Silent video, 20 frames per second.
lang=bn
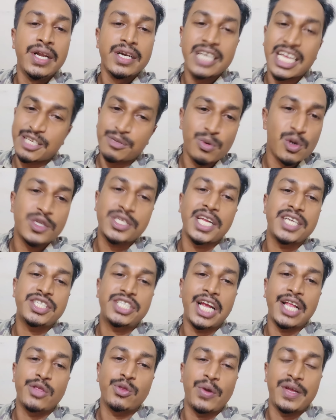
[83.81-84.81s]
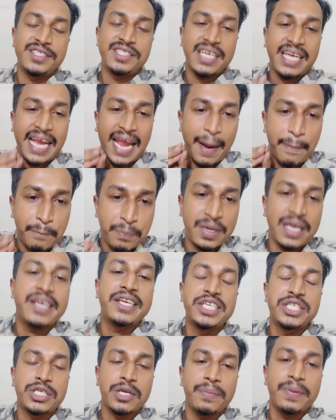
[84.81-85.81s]
নাজমুল হোসেন শান্ত এজ এ ক্যাপ্টেন
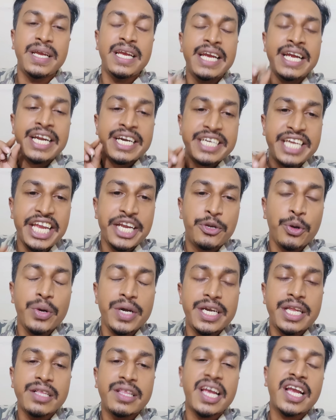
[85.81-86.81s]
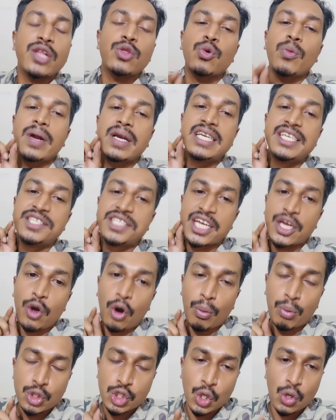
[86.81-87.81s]
হিসেবে টি টোয়েন্টি থেকে তোমার নিজেকে
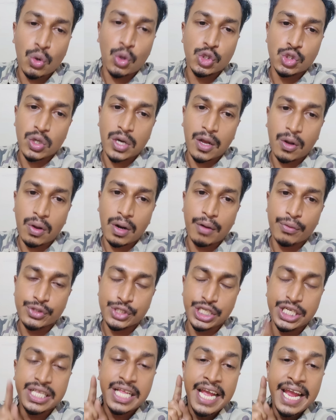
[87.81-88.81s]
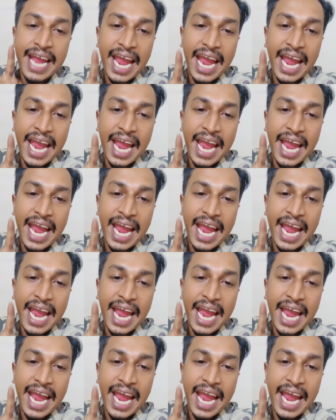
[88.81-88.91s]
অবসর ঘোষণা করা উচিত